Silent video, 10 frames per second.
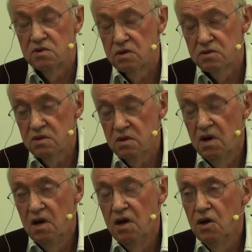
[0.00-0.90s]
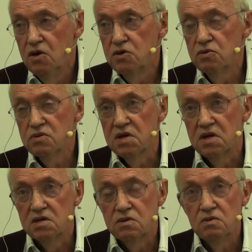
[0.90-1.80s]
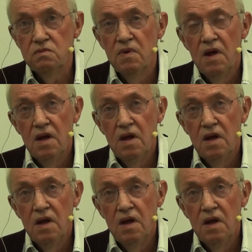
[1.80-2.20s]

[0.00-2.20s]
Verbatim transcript: 30 ans sur ces questions,